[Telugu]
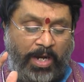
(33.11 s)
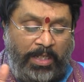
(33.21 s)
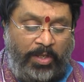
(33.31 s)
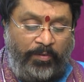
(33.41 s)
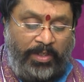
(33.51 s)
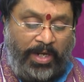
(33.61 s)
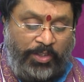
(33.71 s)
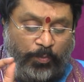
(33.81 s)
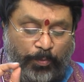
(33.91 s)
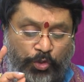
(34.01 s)
అదేవిధంగా
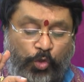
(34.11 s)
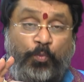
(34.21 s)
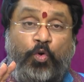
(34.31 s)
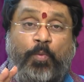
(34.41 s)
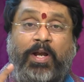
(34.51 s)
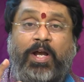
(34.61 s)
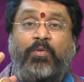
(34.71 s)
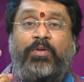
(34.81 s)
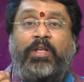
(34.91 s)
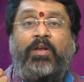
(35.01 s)
రాజపూజ్యం మూడు
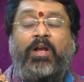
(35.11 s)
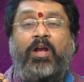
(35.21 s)
భాగాలు ఉంటే